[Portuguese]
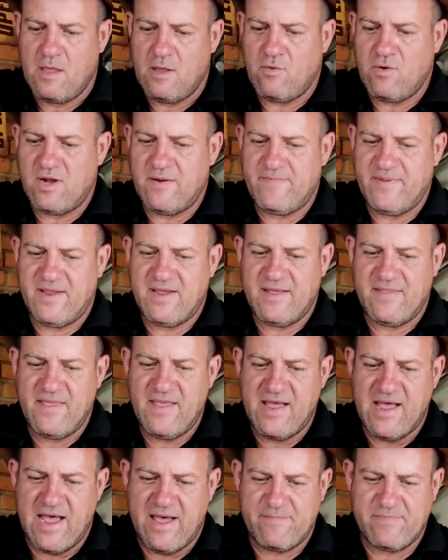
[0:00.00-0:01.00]
Agora a
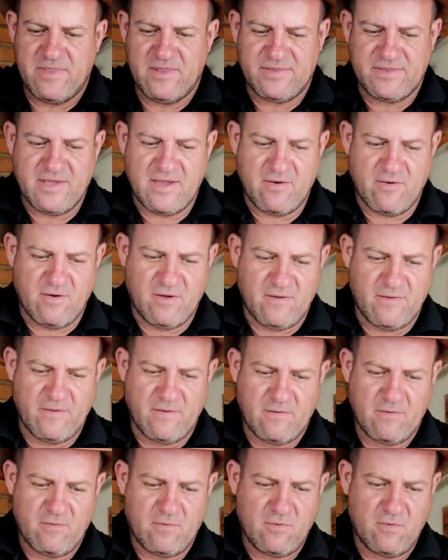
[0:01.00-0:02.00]
pegada é rápida, tá? Ó,
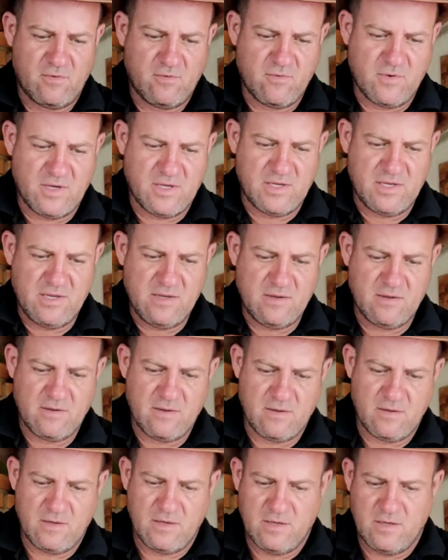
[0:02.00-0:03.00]
colocou aqui.
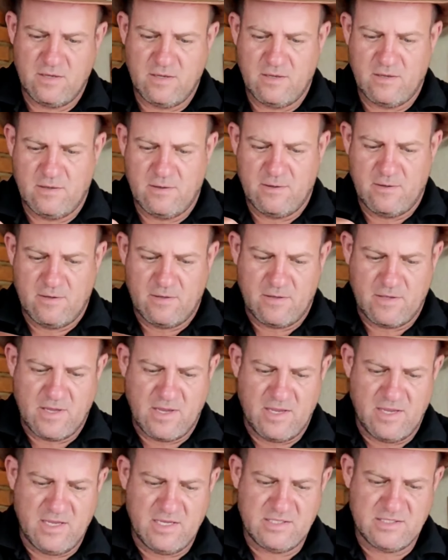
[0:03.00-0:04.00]

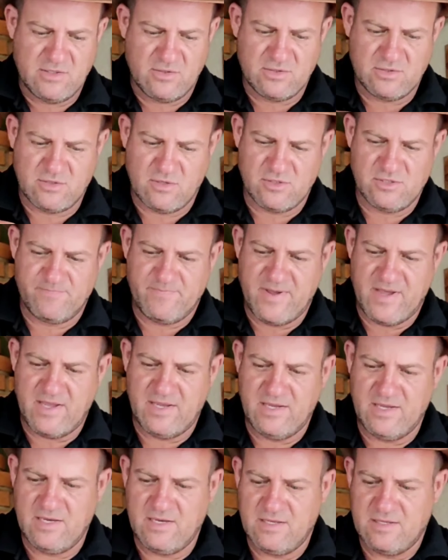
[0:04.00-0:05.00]
Tá? Esse é o sal de
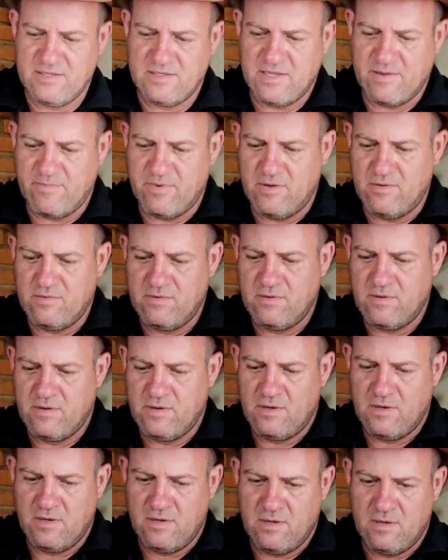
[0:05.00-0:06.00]
parrilha, tá bom?
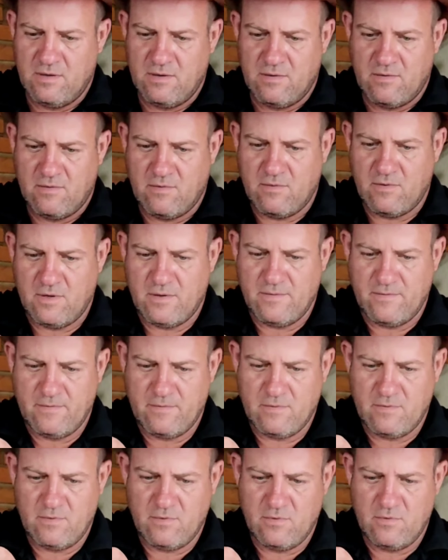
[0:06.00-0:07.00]
Ó,
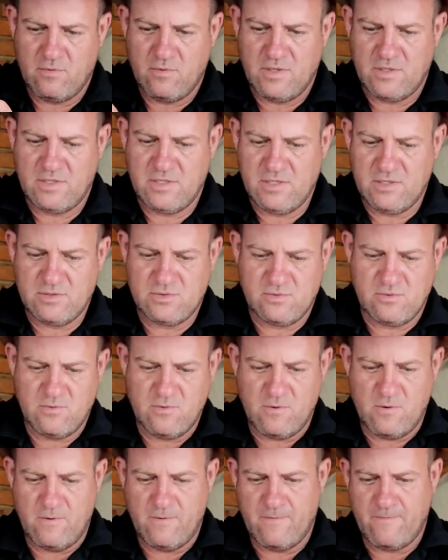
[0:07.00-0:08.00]
colocou aqui,
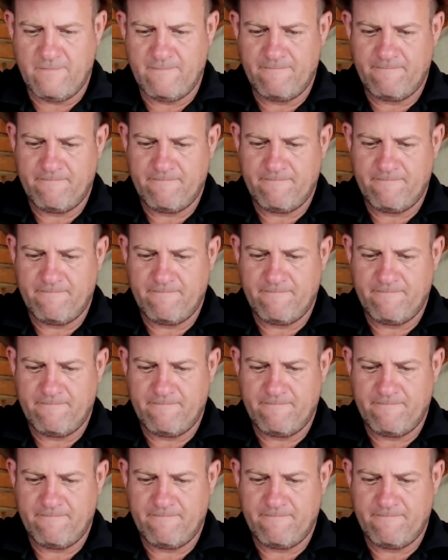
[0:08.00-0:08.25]
jogou.